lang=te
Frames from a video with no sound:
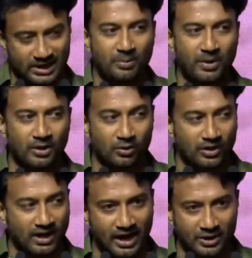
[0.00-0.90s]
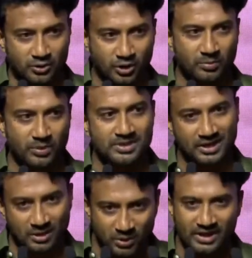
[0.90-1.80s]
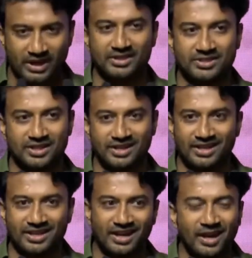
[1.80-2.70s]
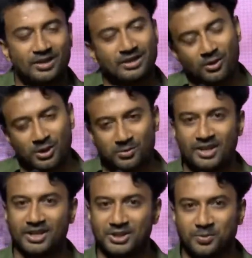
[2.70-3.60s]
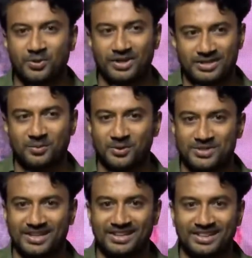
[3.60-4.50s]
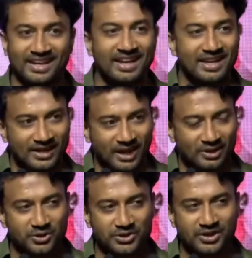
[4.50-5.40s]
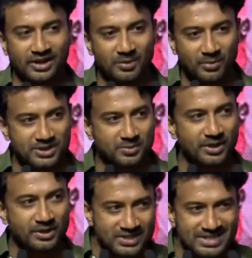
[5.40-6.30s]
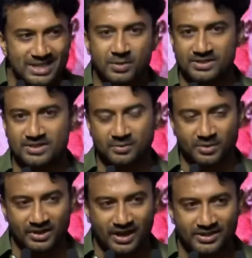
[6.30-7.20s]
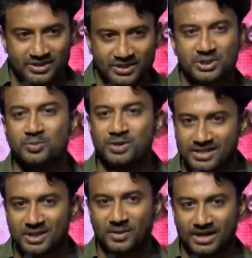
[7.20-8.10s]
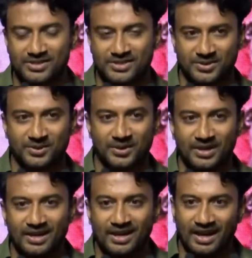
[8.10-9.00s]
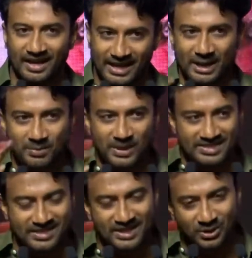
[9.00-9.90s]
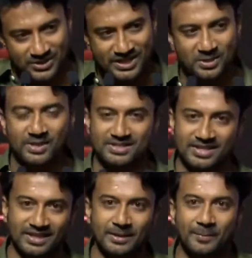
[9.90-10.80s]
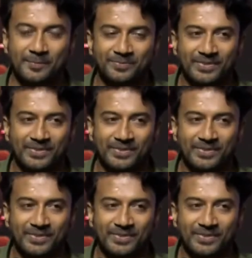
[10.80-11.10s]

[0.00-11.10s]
గట్టిగా పాడుకోండి ఆ హెచ్ఓడి బస్సు వెళ్ళినప్పుడు తగ్గించండి తర్వాత మళ్ళీ రెచ్చిపోండి అని చెప్పడం జరిగింది యాదృచ్ఛికంగా బస్ పేరు సి బస్ మేము దాన్ని చిరంజీవి బస్ కింద మార్చేసాం ఏబిసిలో సి బస్ అది